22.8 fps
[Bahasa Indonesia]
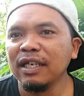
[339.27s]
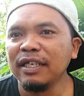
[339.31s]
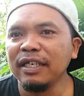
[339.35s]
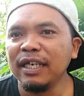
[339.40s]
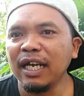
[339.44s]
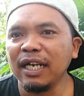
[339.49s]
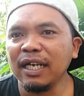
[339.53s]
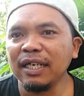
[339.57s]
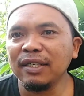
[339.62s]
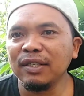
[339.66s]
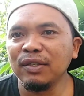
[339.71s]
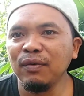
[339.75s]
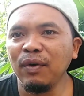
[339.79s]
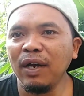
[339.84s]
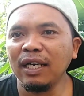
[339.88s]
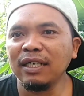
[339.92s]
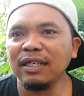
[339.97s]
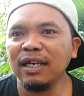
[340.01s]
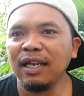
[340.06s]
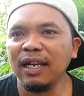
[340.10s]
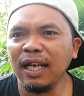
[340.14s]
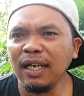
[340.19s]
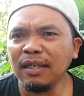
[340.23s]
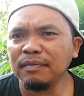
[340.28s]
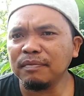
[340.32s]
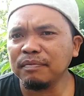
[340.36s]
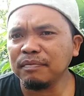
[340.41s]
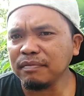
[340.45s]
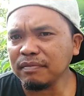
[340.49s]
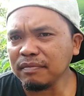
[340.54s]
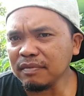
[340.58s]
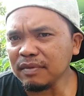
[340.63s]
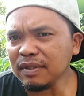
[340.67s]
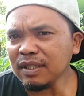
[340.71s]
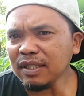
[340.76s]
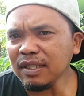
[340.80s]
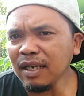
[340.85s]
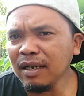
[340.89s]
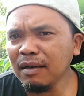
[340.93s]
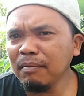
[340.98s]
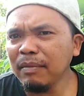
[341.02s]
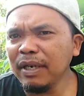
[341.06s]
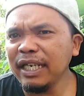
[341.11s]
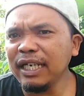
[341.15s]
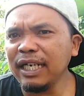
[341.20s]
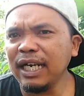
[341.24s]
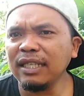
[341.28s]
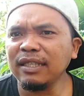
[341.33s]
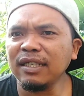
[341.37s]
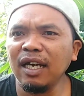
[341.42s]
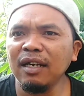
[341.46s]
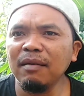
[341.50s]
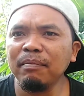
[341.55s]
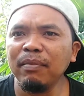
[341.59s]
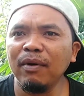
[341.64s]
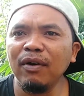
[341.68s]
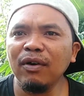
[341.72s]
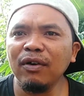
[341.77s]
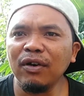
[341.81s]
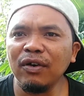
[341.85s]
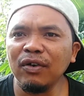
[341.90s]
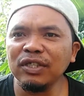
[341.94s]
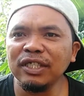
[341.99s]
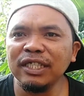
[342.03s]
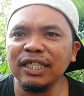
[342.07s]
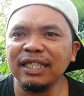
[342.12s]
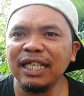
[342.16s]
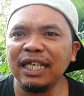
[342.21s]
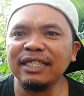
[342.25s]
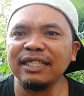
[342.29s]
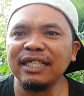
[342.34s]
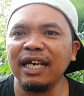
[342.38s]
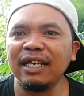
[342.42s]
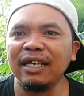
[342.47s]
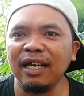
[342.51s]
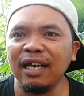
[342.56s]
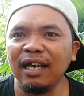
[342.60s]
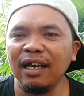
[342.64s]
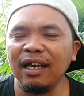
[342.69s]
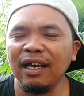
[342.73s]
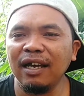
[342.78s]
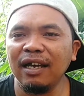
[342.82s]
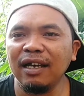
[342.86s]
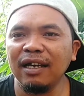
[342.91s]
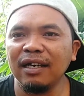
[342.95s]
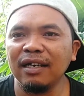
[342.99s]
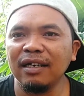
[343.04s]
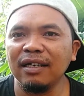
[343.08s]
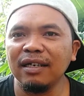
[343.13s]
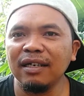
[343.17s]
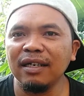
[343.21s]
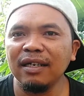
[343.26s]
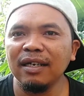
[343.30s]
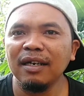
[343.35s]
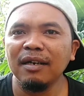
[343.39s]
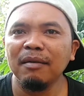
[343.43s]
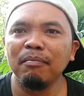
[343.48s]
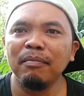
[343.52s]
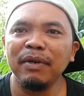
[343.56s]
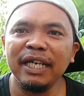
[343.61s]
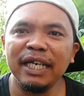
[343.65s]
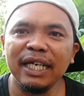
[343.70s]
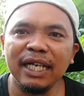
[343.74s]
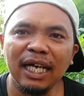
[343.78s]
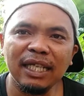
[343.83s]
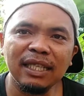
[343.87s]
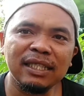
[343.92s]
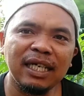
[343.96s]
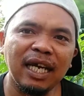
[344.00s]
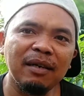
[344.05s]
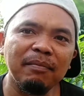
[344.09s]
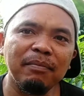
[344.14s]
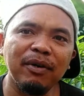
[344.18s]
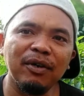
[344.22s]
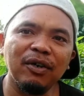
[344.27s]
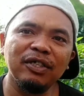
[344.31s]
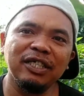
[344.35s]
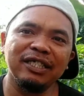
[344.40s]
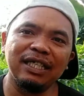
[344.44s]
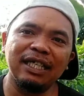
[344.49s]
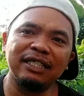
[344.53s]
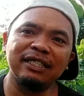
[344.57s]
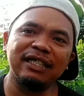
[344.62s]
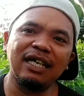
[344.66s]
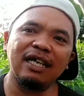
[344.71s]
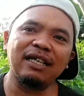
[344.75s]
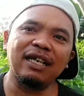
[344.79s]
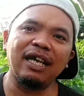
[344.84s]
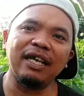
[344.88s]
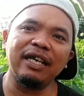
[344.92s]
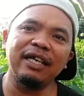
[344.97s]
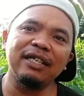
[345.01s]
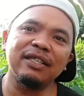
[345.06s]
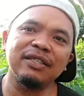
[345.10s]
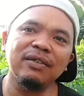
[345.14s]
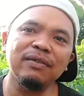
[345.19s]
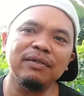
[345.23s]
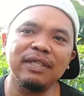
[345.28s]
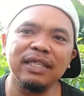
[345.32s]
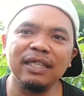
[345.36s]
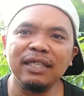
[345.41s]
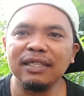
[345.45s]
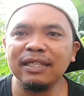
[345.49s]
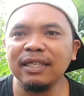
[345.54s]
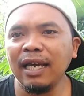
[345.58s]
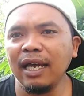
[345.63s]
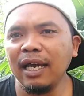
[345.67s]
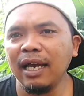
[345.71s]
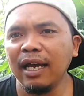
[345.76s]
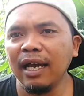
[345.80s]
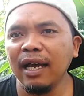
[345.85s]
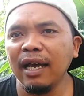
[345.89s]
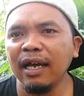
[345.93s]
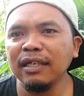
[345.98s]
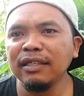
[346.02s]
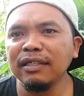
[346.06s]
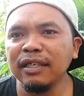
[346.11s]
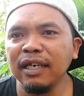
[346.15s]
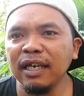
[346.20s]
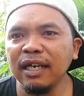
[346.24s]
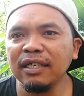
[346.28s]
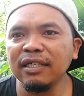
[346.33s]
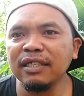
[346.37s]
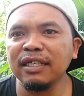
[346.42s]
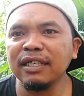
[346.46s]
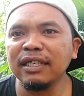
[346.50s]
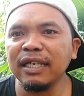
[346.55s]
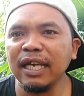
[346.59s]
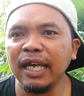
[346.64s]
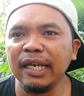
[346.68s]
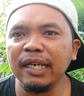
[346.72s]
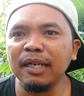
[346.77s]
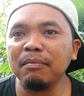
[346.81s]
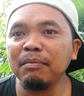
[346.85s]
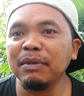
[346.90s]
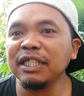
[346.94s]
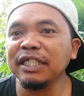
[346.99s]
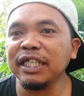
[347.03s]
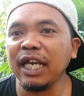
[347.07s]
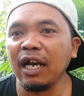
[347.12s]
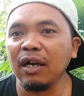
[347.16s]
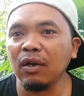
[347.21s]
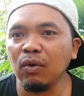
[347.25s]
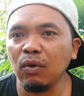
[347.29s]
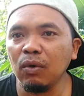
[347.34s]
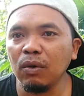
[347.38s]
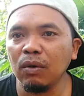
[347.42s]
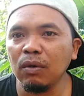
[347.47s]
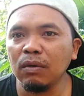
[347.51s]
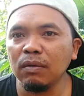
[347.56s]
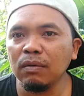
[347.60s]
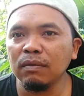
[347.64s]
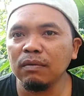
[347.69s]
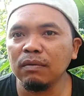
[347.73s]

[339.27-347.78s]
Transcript: Yang kedua adalah meningkatkan porositas tanah. Meningkatkan porositas tanah itu tidak hanya dengan mencangkul.